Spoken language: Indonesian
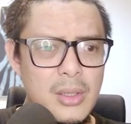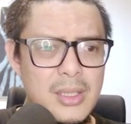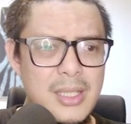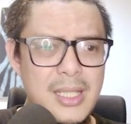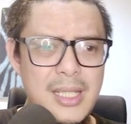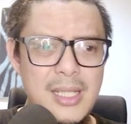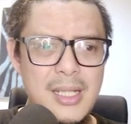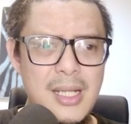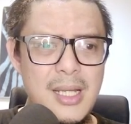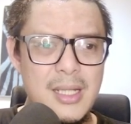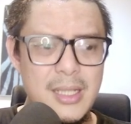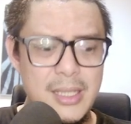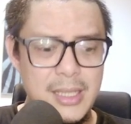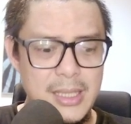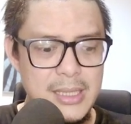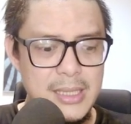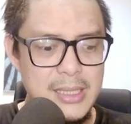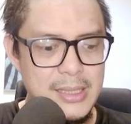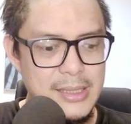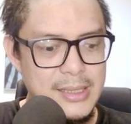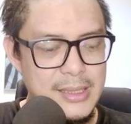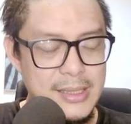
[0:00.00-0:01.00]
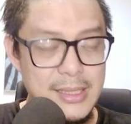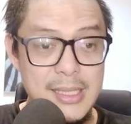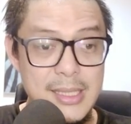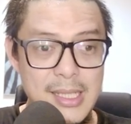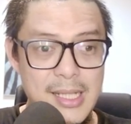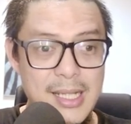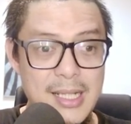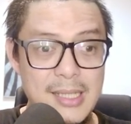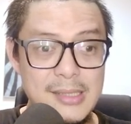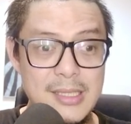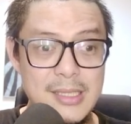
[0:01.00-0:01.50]
gila ini gila
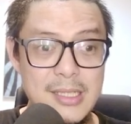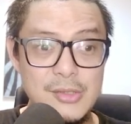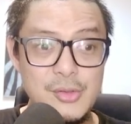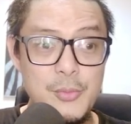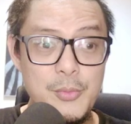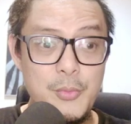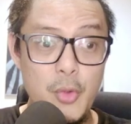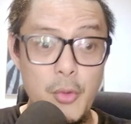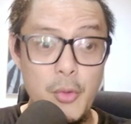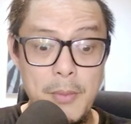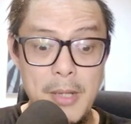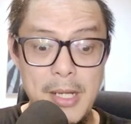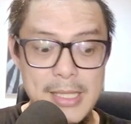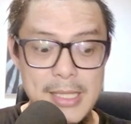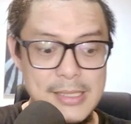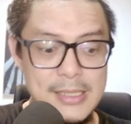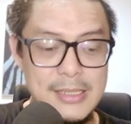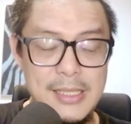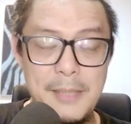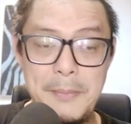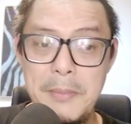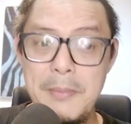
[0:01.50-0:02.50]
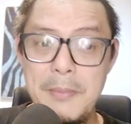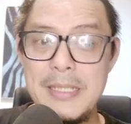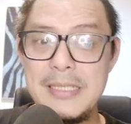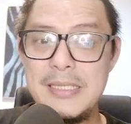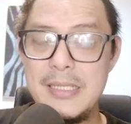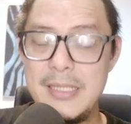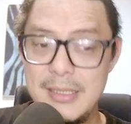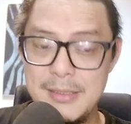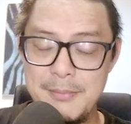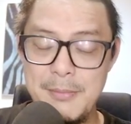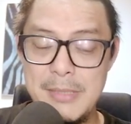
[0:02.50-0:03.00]
karakternya langsung berubah guys ya, tapi
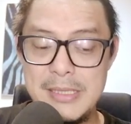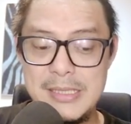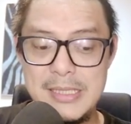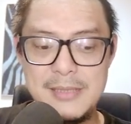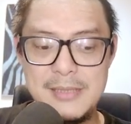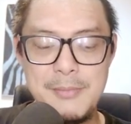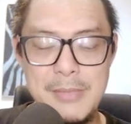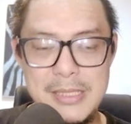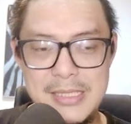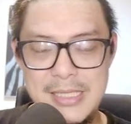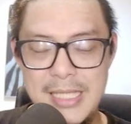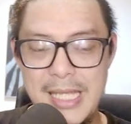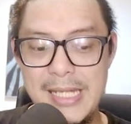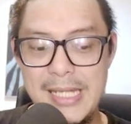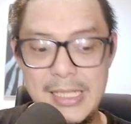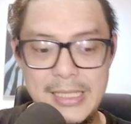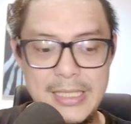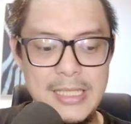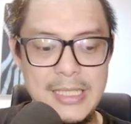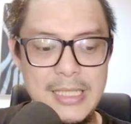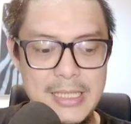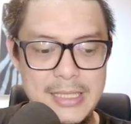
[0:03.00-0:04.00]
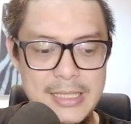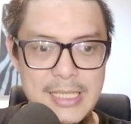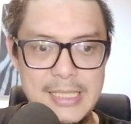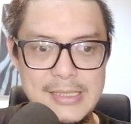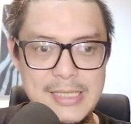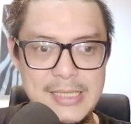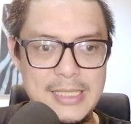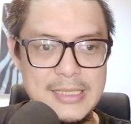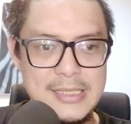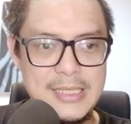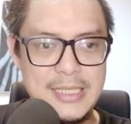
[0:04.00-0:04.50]
masih masih masih enak didengar guys
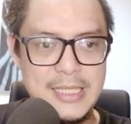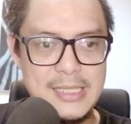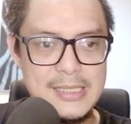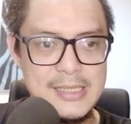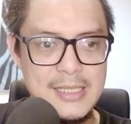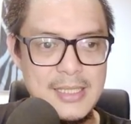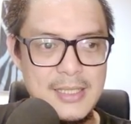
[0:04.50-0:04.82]
dengan sini